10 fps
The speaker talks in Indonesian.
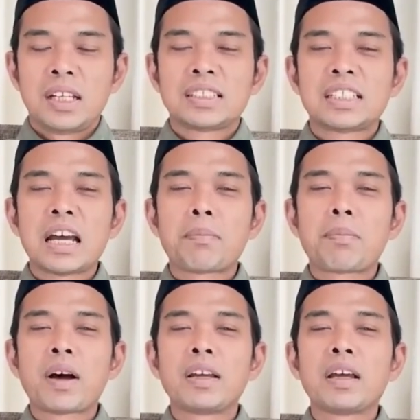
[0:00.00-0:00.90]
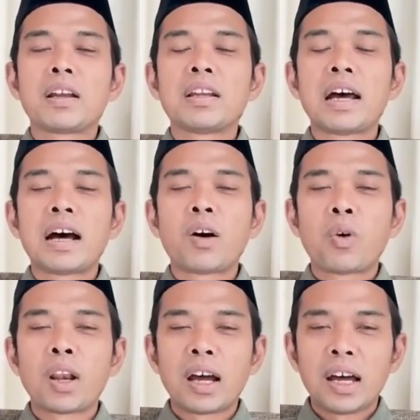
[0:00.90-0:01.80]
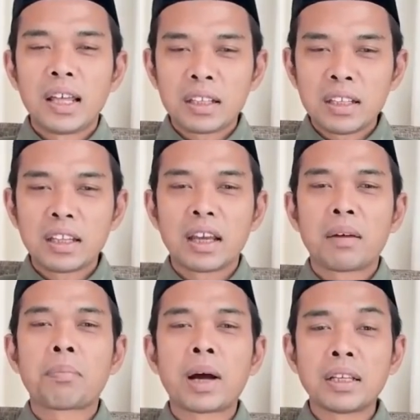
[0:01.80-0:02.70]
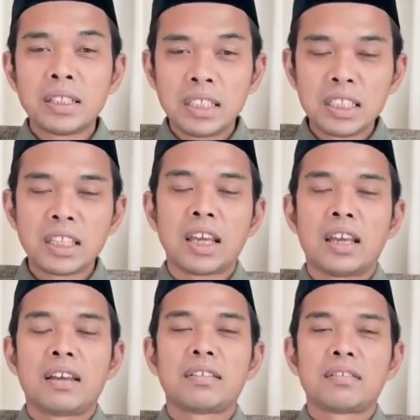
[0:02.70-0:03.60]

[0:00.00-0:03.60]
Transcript: Siapa yang di awal harinya, paginya,